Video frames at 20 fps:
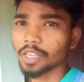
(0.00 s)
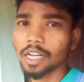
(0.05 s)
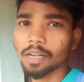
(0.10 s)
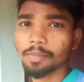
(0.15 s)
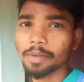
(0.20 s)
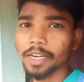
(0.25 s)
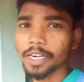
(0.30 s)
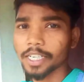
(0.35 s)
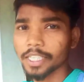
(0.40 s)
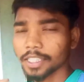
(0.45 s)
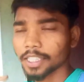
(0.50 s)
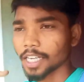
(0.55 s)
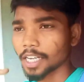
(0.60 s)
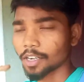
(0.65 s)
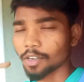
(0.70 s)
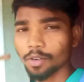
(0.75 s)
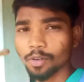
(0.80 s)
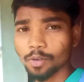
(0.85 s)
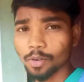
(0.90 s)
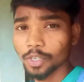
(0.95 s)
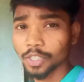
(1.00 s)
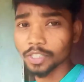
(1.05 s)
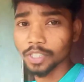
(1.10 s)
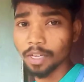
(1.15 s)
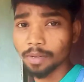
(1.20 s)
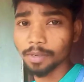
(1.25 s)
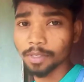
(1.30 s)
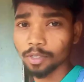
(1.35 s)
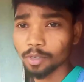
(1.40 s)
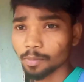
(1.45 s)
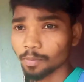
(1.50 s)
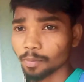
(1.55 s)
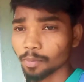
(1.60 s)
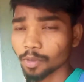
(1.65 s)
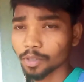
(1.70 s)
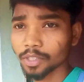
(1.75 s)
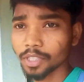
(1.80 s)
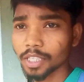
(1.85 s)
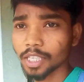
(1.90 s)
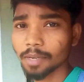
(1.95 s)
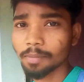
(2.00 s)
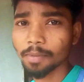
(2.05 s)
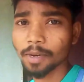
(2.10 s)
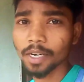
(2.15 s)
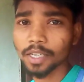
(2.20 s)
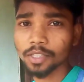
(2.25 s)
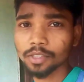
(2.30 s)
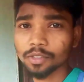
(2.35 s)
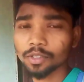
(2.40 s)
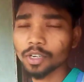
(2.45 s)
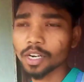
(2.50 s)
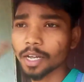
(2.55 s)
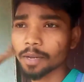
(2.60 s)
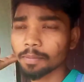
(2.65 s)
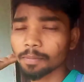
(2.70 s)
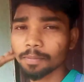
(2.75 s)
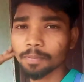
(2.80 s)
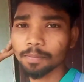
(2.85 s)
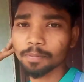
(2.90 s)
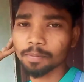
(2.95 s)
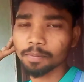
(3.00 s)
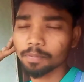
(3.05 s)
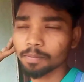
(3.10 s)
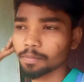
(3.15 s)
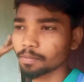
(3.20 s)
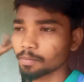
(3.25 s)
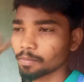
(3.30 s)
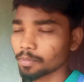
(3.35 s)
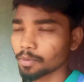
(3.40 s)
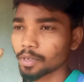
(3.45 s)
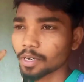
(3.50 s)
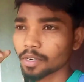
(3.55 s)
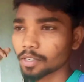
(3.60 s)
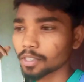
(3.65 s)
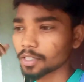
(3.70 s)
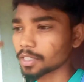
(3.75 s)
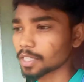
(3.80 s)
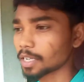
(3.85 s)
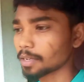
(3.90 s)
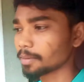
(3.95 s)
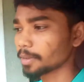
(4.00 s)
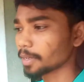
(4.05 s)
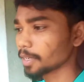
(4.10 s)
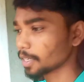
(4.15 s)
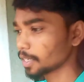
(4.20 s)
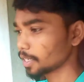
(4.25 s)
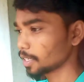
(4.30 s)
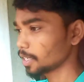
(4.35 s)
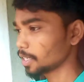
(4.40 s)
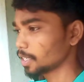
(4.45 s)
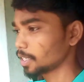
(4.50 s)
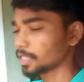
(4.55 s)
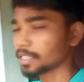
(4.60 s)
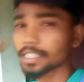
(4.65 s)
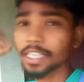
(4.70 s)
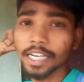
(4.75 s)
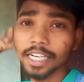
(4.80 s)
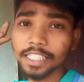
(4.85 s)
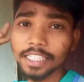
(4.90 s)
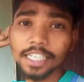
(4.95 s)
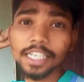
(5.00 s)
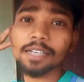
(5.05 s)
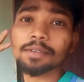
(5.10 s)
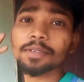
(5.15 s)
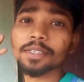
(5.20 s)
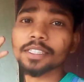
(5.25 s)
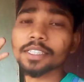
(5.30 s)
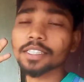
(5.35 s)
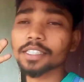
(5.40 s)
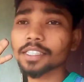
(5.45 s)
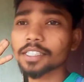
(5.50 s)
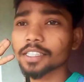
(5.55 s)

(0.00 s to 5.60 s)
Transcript: हमारे इधर उड़ीसा में तो बहुत ज़्यादा बारिश हो रहा है पूरा उड़ीसा में जगह जगह में